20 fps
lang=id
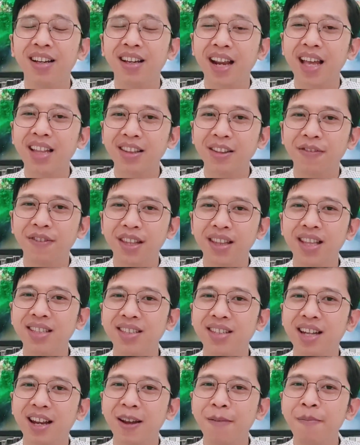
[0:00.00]

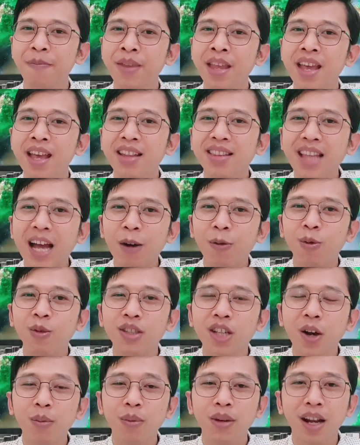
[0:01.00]
kreativitas dalam
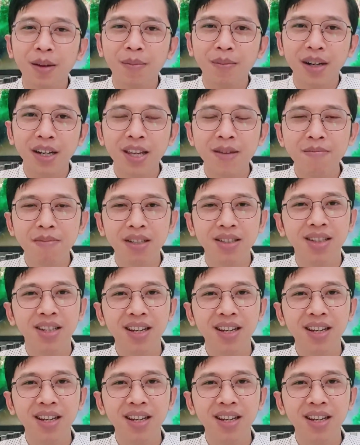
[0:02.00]
tanggung jawab dalam beriman.